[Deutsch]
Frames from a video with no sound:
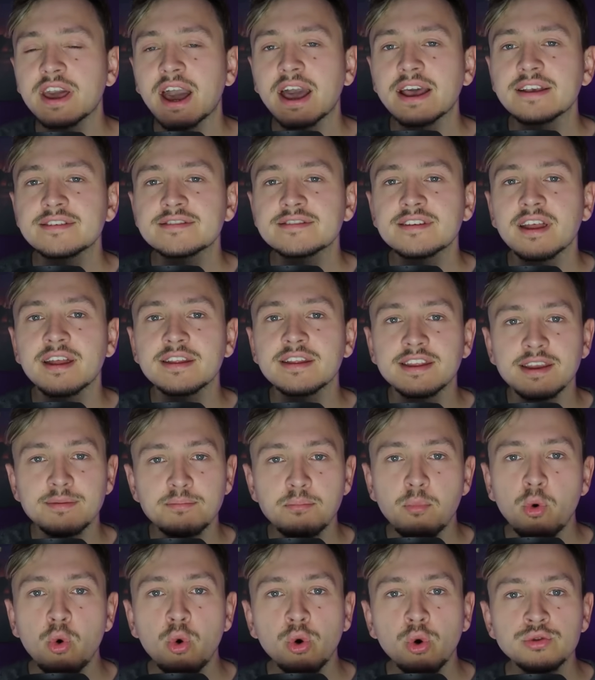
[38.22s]
Geister,
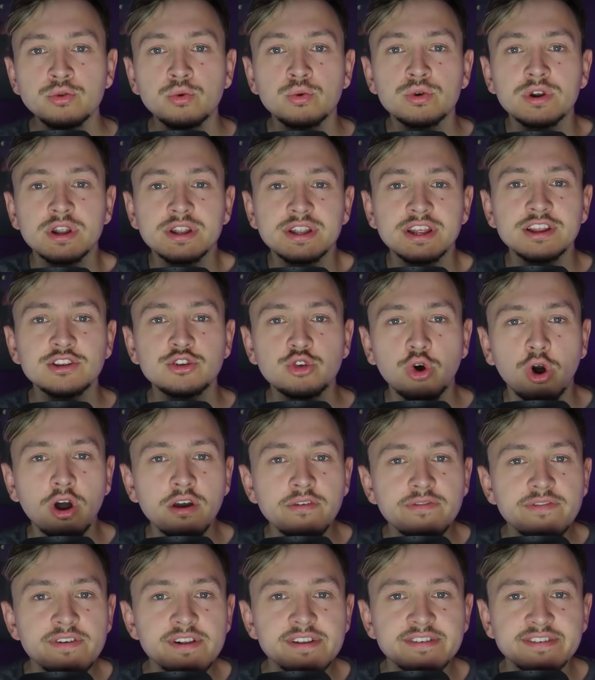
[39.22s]
Dämonen oder den
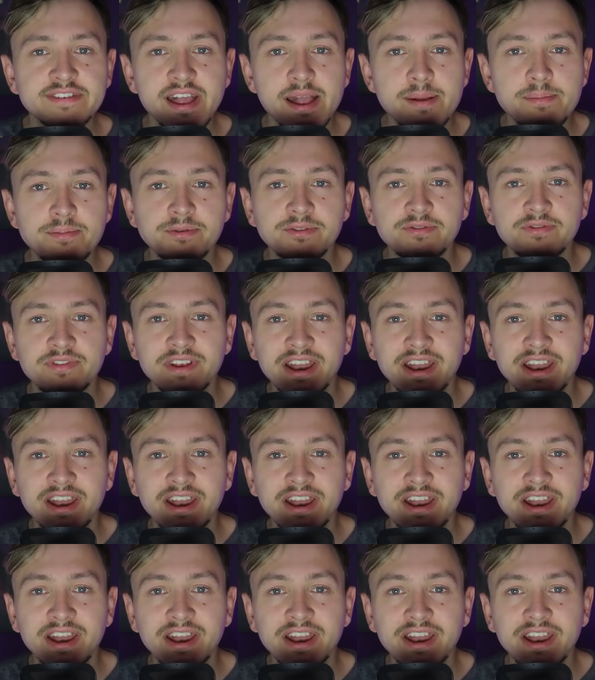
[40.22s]
Teufel selbst